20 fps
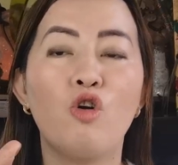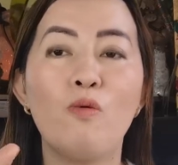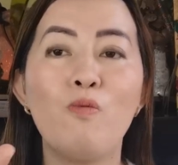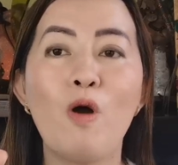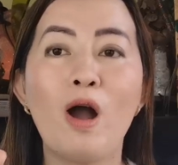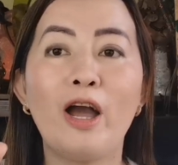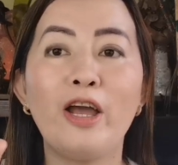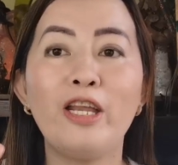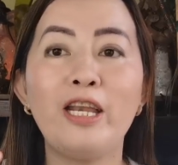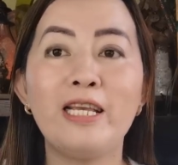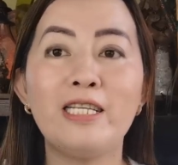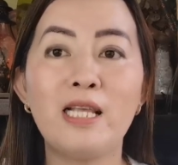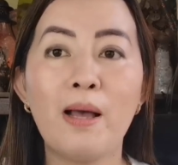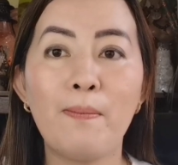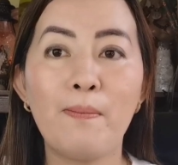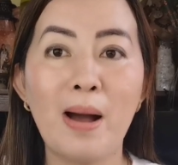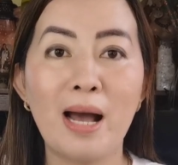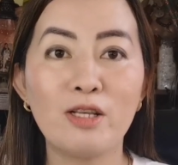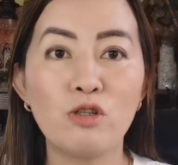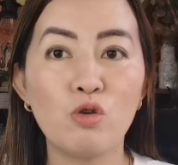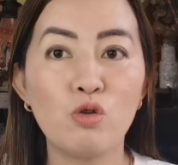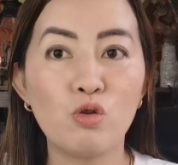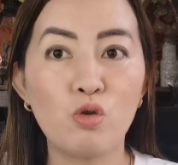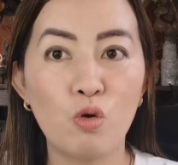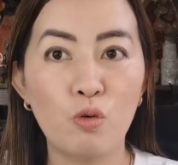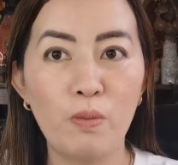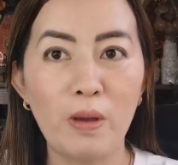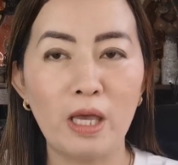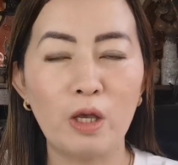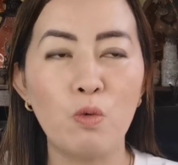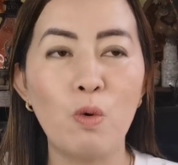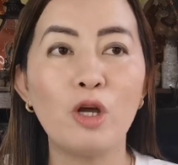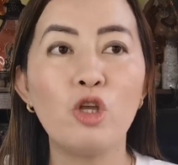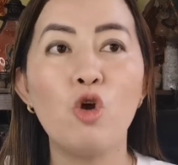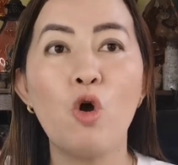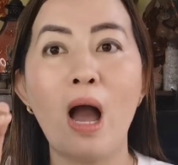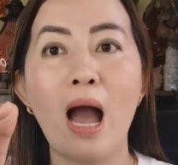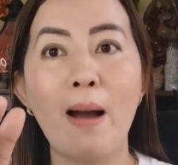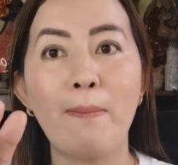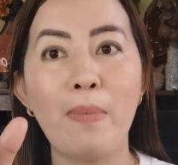Kumuha kayo ng isang basong tubig.
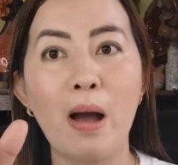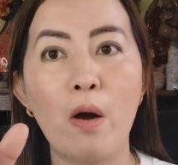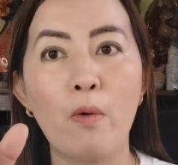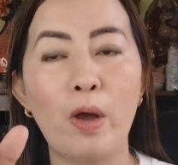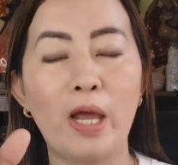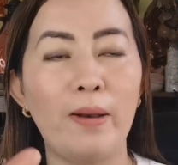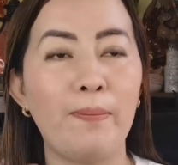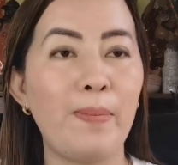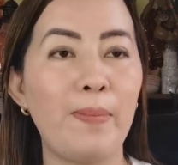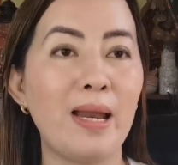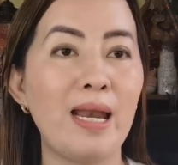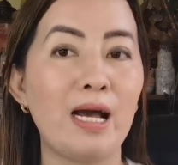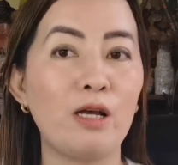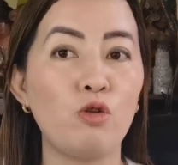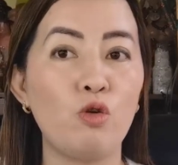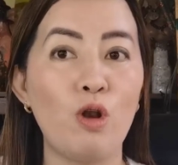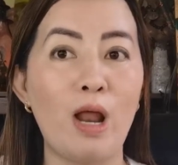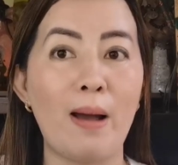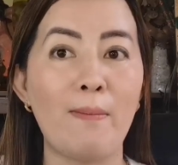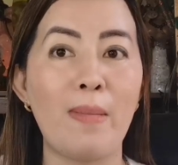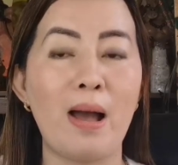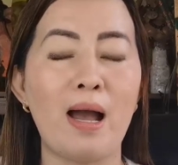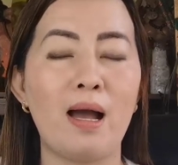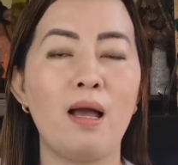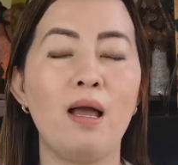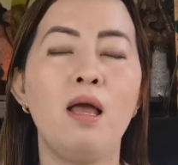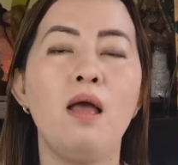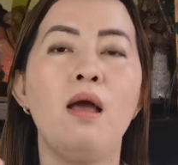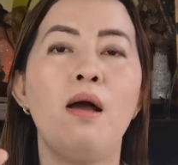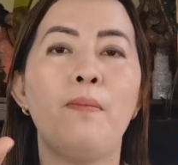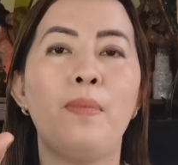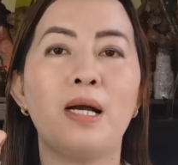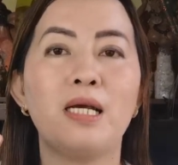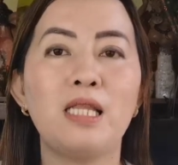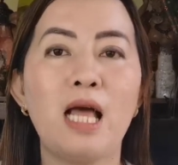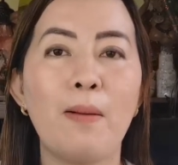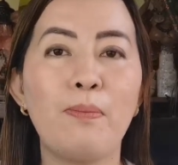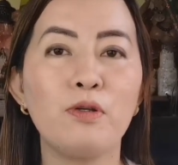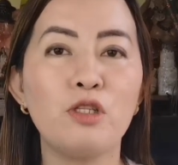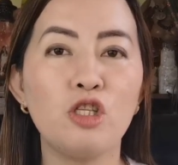Huwag niyong aapawin, to lamang.
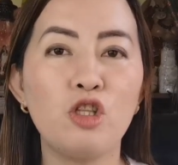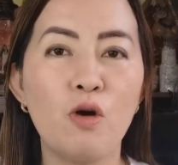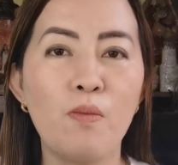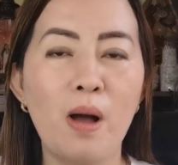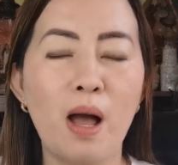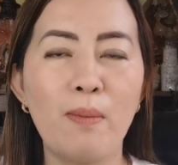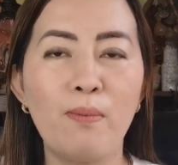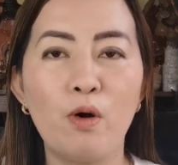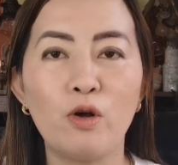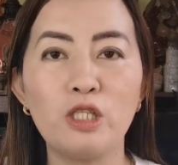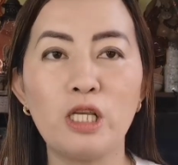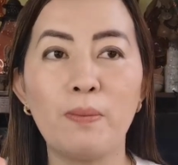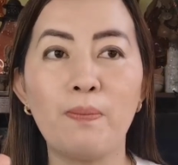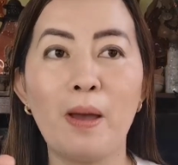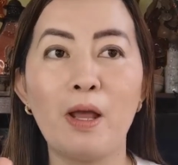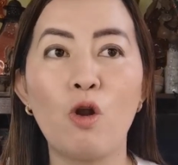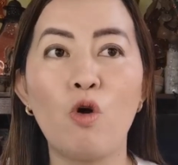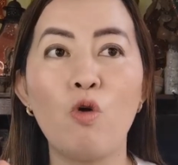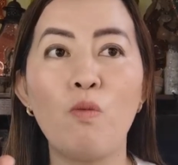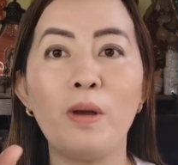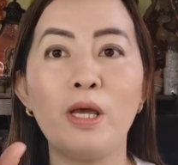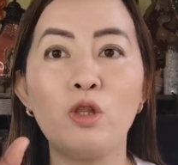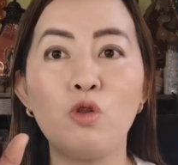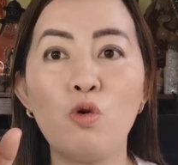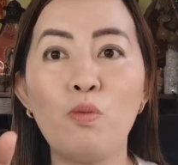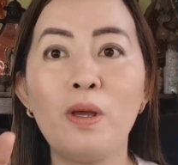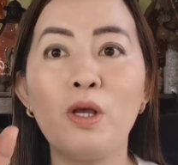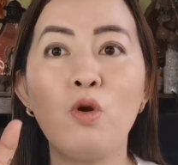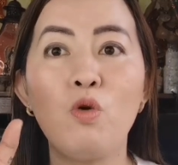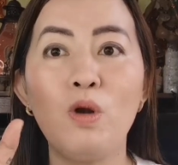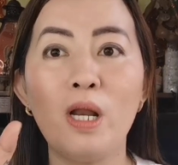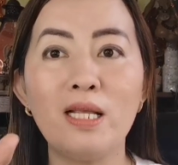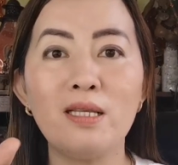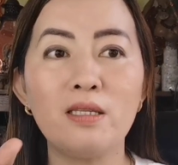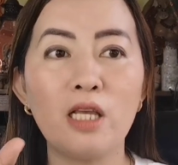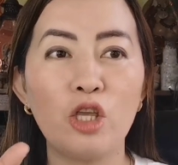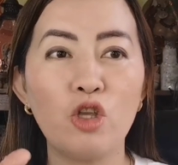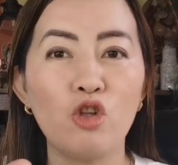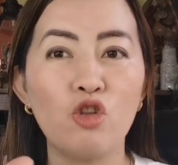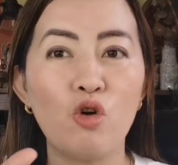Pagtapos ito mga bossing, pero kung may tubig ulan
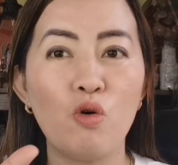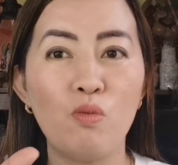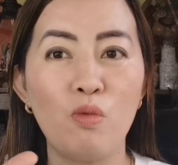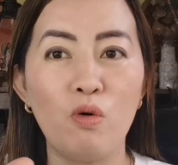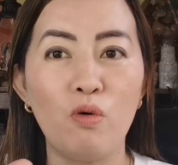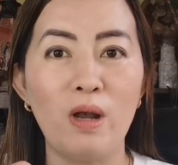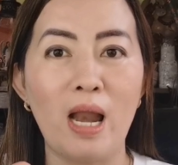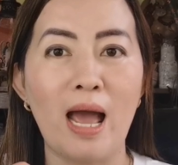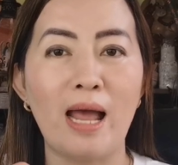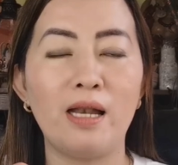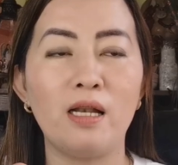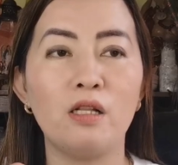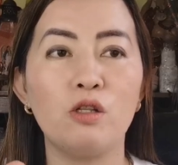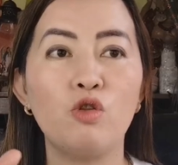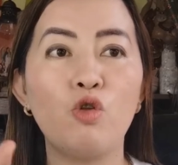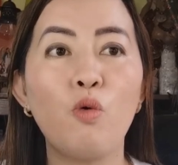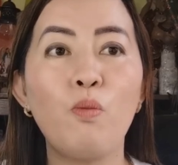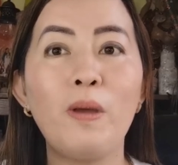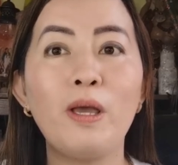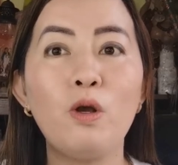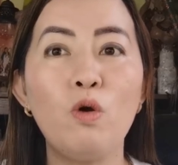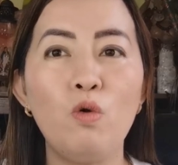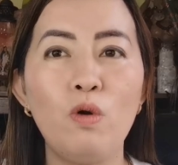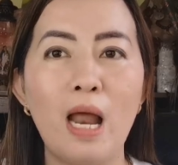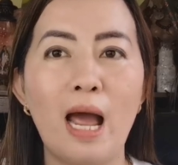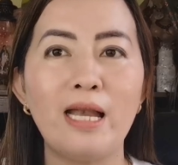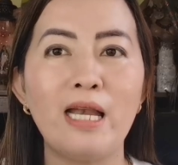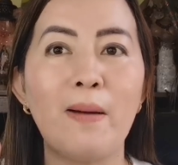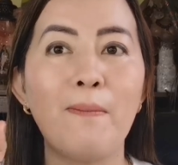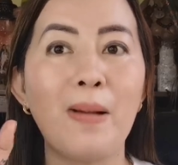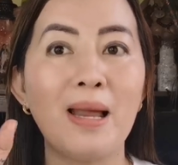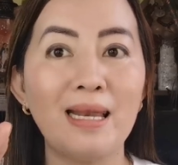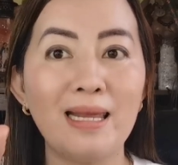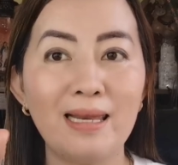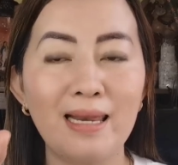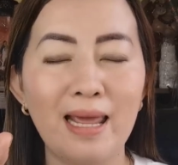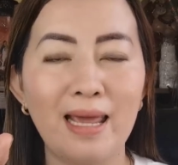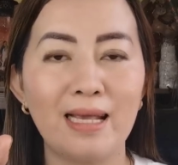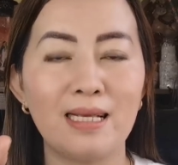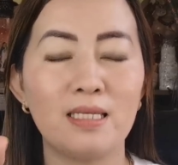sa inyo't umuulan, tubig ulan na
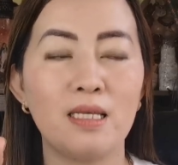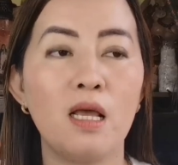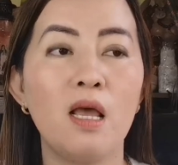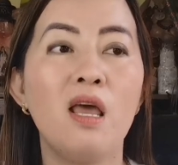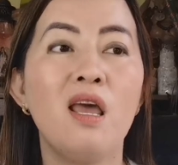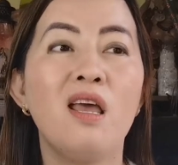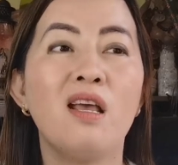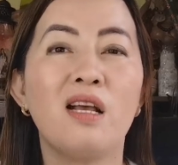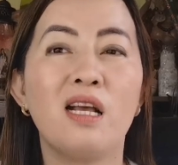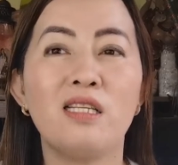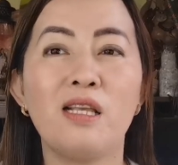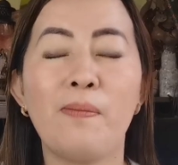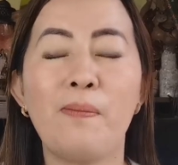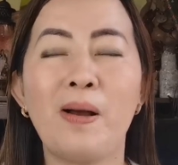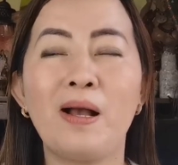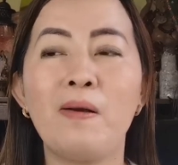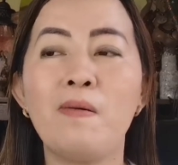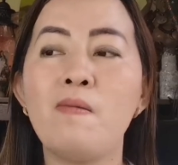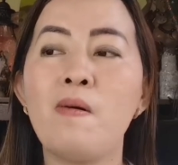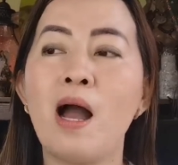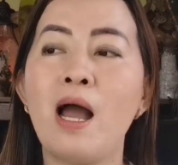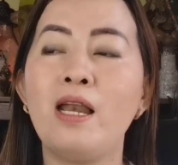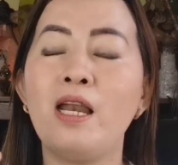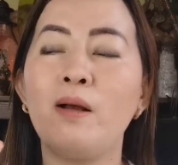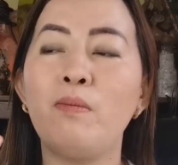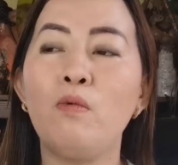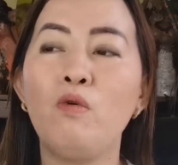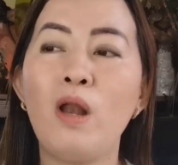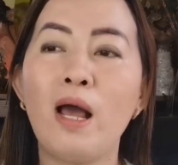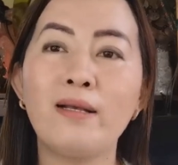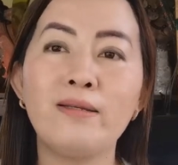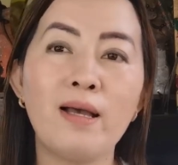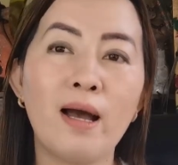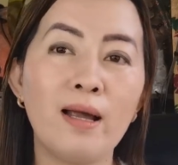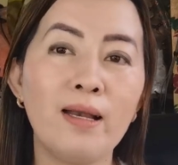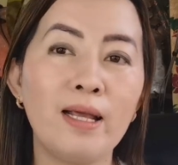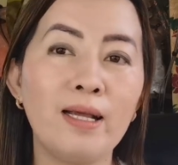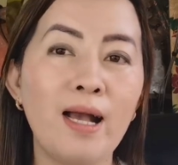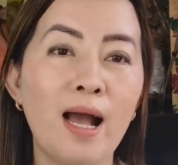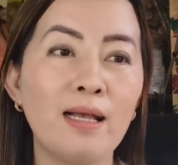malinis. Kasi pag yung mga nagmula
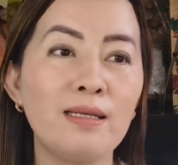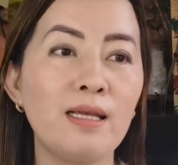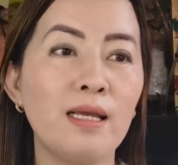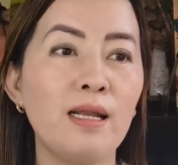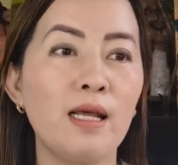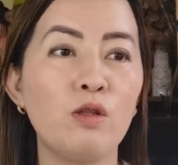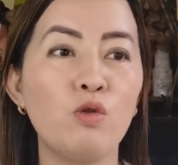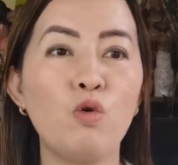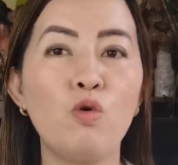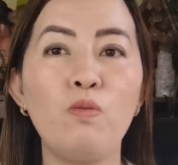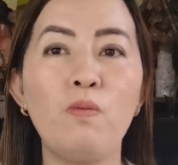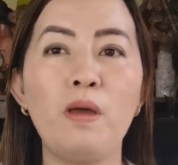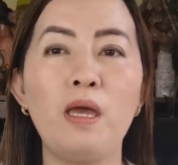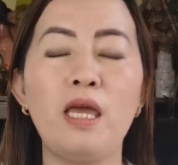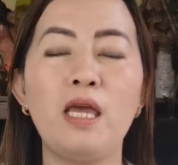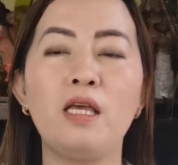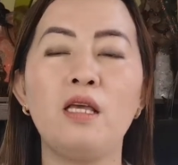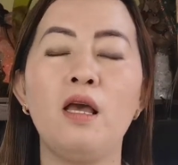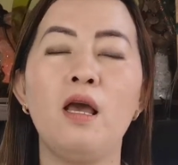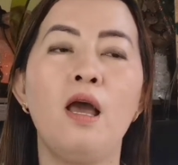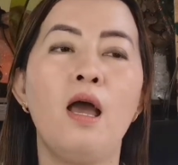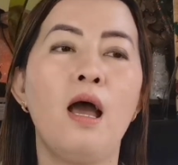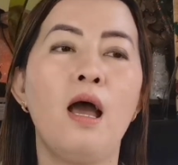sa kalikasan na tubig,